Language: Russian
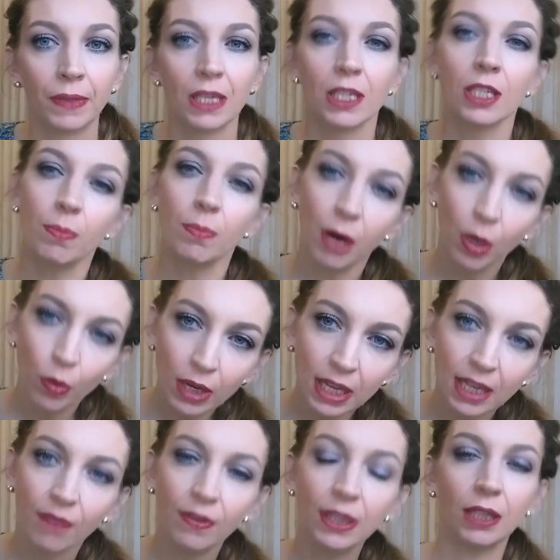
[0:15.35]
Смогу ли
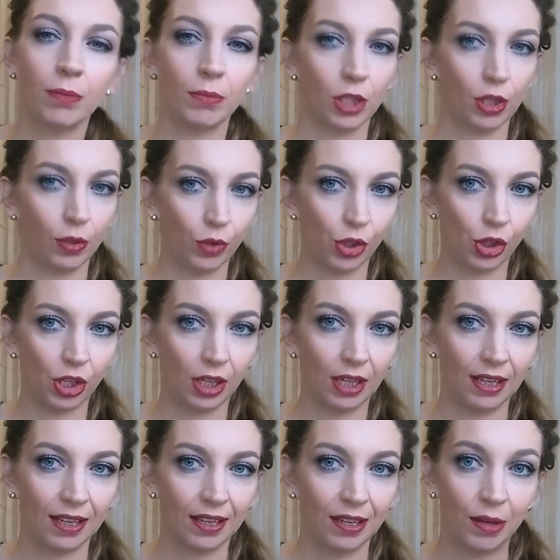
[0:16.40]
я в этом
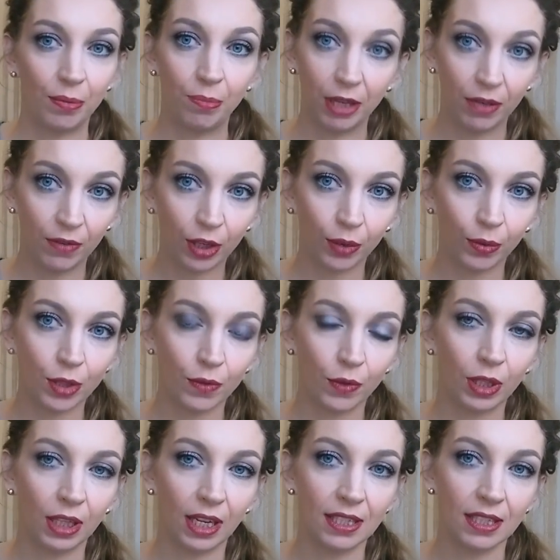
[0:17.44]
случае перевернуть свой
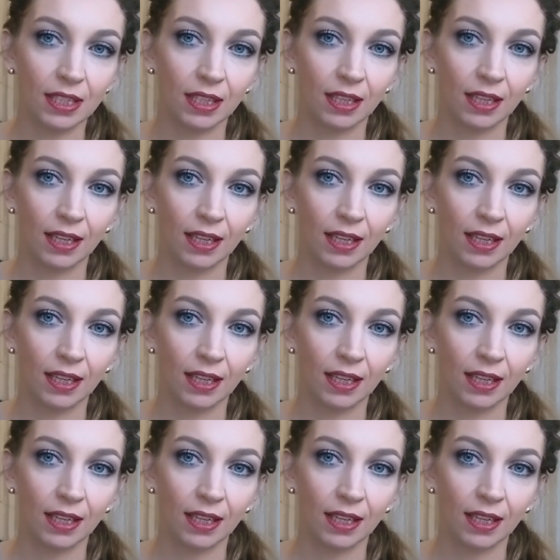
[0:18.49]
класс?